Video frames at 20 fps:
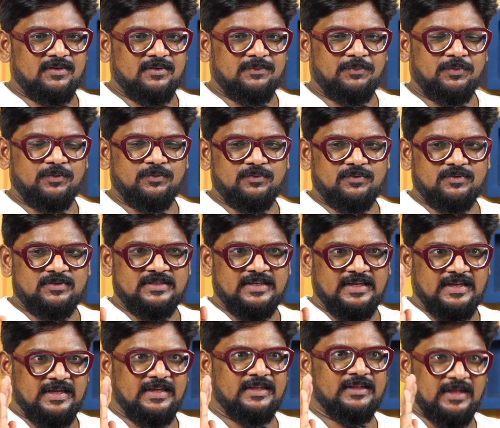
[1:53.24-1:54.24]
ఇప్పుడు
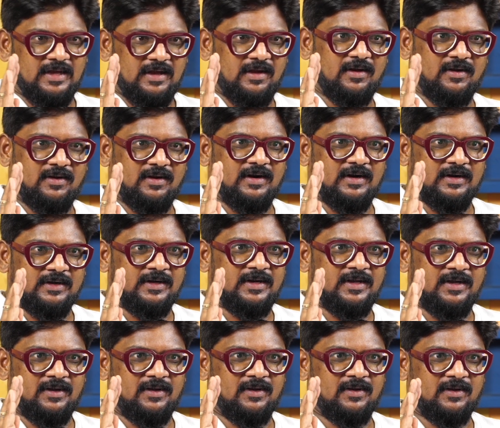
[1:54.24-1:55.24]
సీత
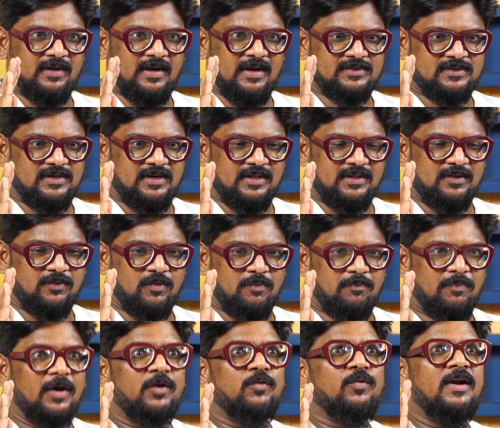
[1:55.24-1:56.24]
అంటే అసలు అది ఒక
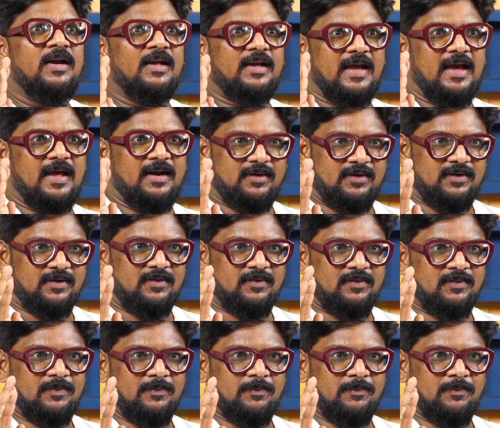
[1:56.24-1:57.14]
బరువైన క్యారెక్టర్